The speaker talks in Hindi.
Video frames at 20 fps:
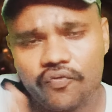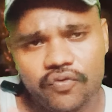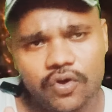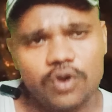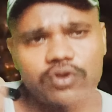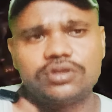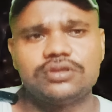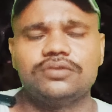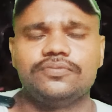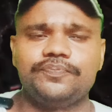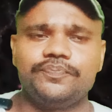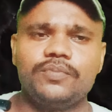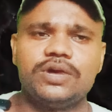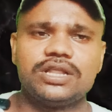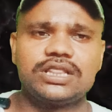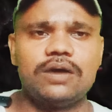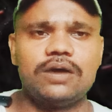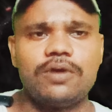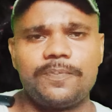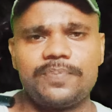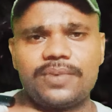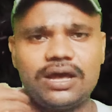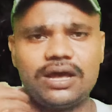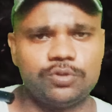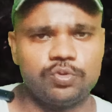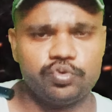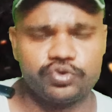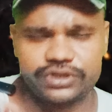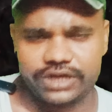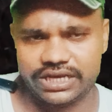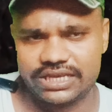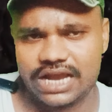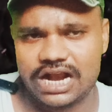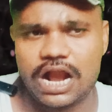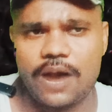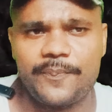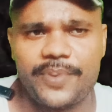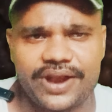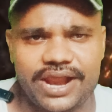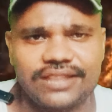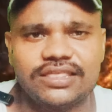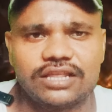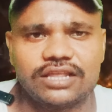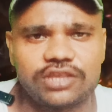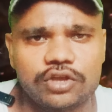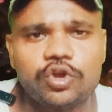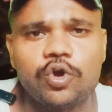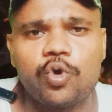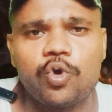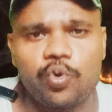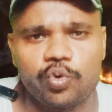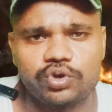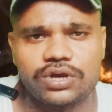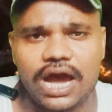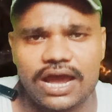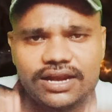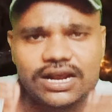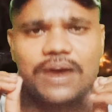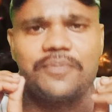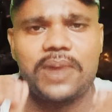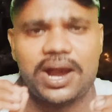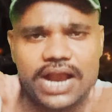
वो मतलब अपना दूसरे जगह पर रहता था जो घर का